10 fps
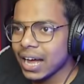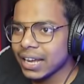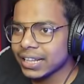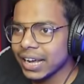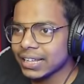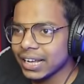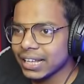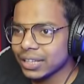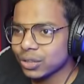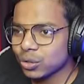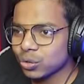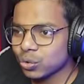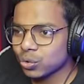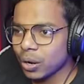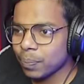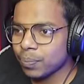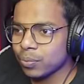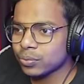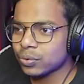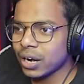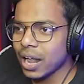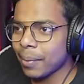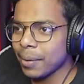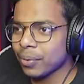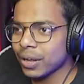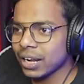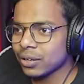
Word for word: এদিকে এদিকে এদের তোরা তোরা লাভাই পড়ে গেলে